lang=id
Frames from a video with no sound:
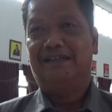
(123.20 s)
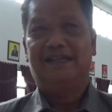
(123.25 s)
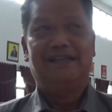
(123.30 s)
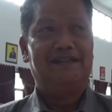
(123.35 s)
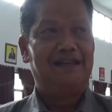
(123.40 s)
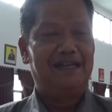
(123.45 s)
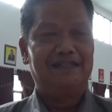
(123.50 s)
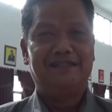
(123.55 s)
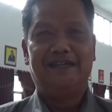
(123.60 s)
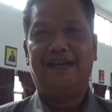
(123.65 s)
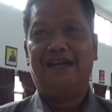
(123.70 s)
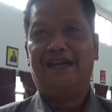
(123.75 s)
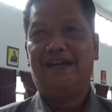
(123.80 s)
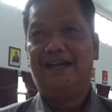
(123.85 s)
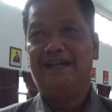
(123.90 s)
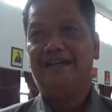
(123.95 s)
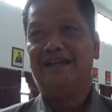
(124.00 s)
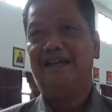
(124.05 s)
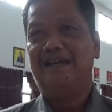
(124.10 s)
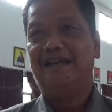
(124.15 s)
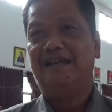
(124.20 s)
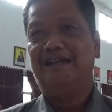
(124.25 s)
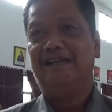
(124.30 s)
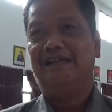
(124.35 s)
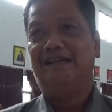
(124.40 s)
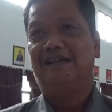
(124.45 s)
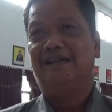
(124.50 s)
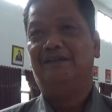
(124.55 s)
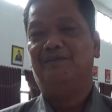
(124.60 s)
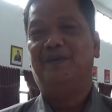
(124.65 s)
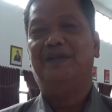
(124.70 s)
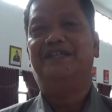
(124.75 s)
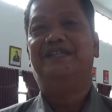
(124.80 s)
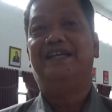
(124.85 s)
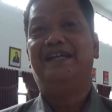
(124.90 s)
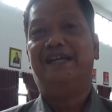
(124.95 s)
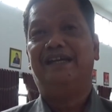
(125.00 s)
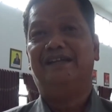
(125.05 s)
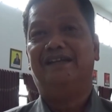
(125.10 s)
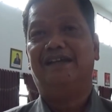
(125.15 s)
kita laksanakan nah
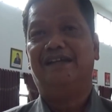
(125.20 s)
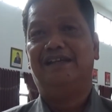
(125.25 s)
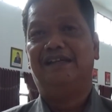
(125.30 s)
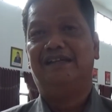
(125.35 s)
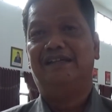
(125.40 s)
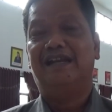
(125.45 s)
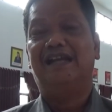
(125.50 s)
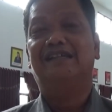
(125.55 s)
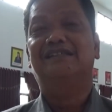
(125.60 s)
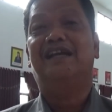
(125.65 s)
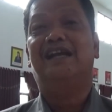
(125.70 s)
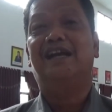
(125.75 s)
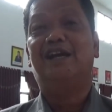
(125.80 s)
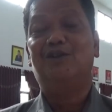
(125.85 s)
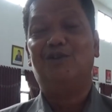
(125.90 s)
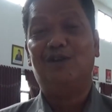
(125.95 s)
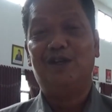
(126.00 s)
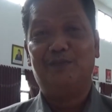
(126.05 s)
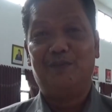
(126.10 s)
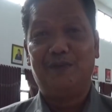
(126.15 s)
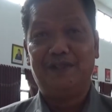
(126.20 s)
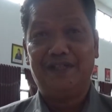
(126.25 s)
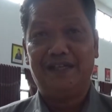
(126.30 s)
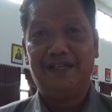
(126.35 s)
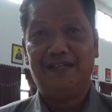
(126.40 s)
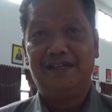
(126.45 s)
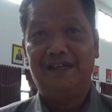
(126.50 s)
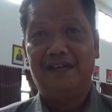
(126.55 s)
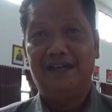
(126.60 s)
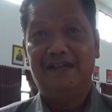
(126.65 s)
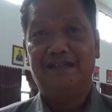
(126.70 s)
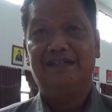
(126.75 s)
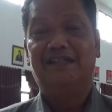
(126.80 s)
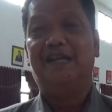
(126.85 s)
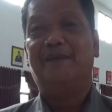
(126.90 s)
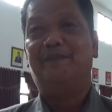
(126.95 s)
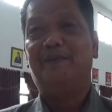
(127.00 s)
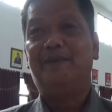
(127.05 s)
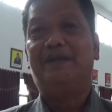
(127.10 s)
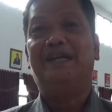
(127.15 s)
PJ dilaksanakan oleh PJ
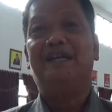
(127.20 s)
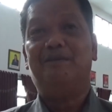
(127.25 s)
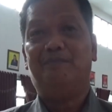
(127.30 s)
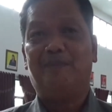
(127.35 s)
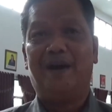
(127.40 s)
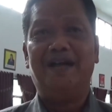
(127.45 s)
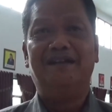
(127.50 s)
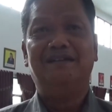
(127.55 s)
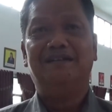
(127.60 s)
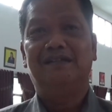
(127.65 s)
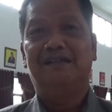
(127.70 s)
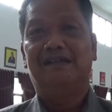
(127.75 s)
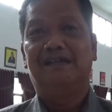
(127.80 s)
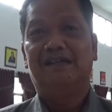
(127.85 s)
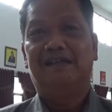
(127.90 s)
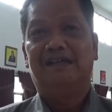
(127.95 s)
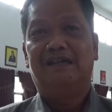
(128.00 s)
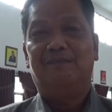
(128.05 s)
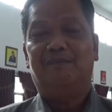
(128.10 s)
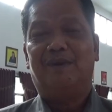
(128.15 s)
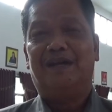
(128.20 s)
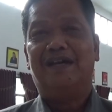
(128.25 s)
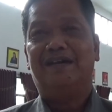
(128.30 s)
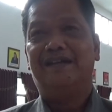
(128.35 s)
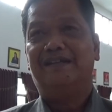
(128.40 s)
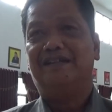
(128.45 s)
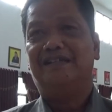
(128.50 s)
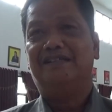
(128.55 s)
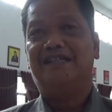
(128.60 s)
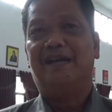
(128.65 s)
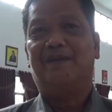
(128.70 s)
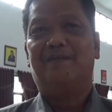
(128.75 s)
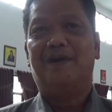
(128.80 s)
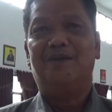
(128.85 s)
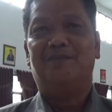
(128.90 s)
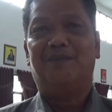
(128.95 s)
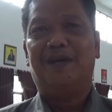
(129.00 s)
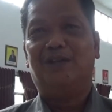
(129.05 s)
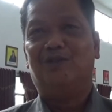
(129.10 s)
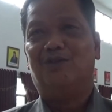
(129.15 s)
tetapi ke depan maka kita siapkan
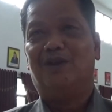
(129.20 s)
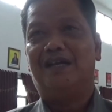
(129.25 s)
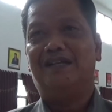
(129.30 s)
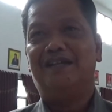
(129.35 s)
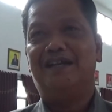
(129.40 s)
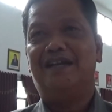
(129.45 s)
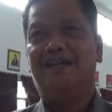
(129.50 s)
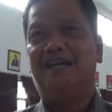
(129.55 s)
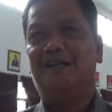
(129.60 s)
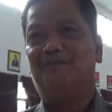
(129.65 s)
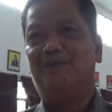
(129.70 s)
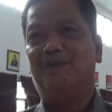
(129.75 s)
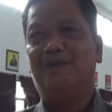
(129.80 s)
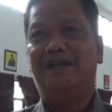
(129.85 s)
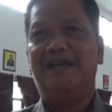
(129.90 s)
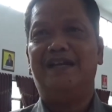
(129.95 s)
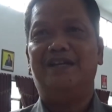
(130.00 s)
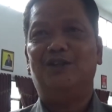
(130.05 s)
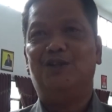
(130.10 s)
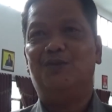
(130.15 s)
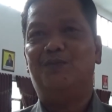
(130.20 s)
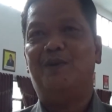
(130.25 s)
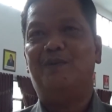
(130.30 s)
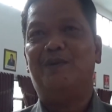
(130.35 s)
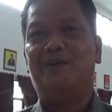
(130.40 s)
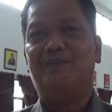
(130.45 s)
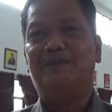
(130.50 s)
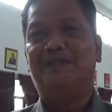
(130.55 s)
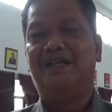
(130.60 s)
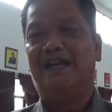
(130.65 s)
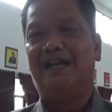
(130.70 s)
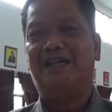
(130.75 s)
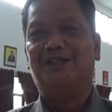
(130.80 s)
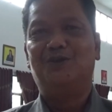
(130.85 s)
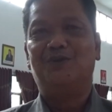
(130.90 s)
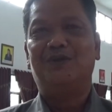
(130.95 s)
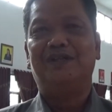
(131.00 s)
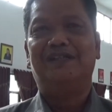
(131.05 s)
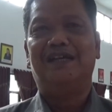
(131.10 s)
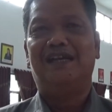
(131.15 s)
peraturannya agar pemilihan itu memang bisa
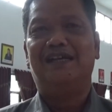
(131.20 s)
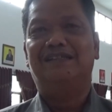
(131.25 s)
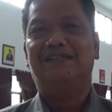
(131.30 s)
langsung kita